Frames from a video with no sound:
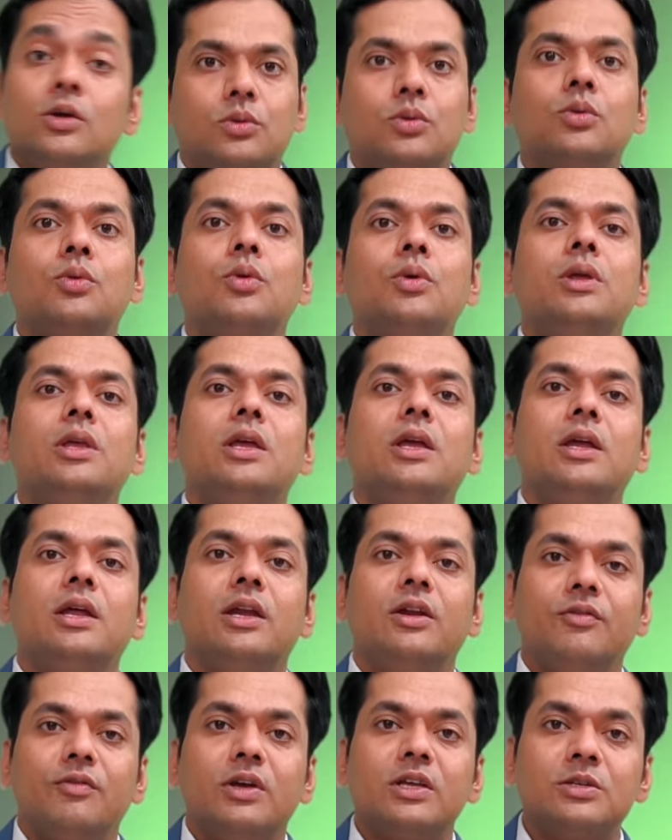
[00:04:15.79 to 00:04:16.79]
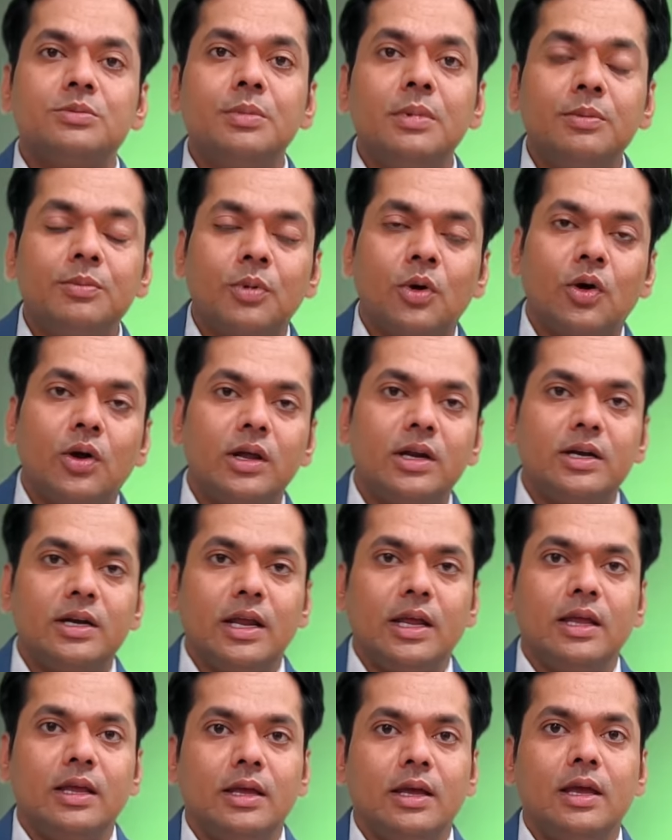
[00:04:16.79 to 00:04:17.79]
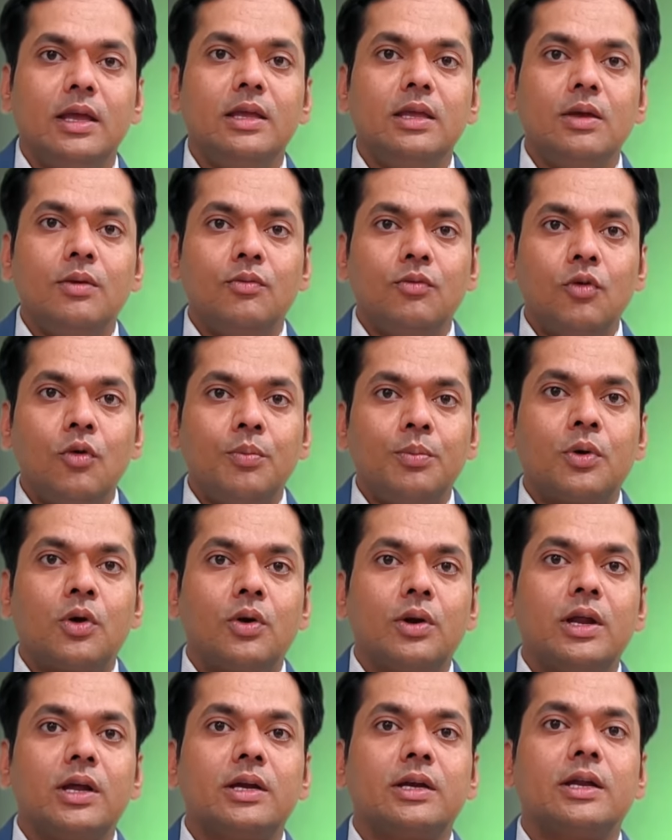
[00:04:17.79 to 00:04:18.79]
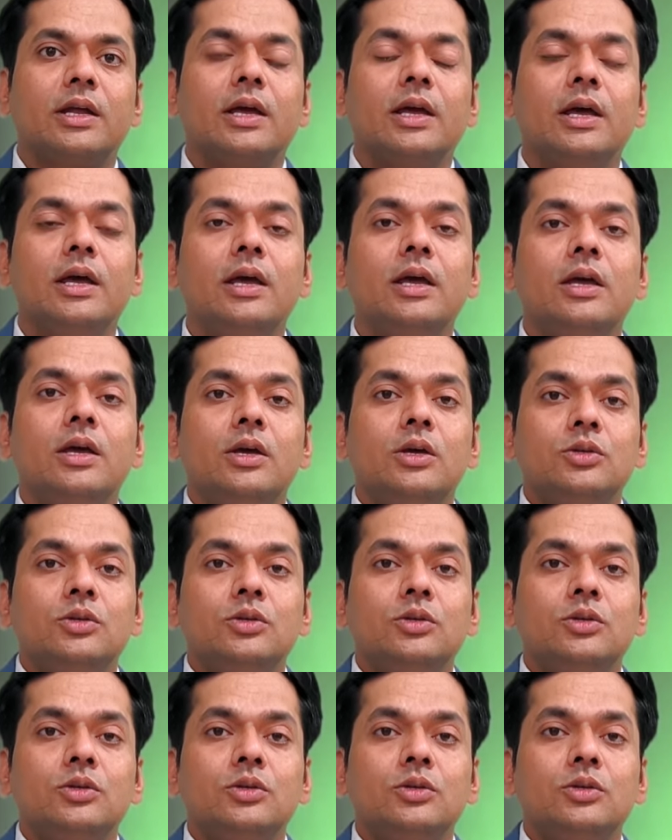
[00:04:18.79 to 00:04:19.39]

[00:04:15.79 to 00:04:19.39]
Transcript: तो कोई ये इन्वेस्टमेंट प्रोडक्ट नहीं है ये वो प्रोडक्ट है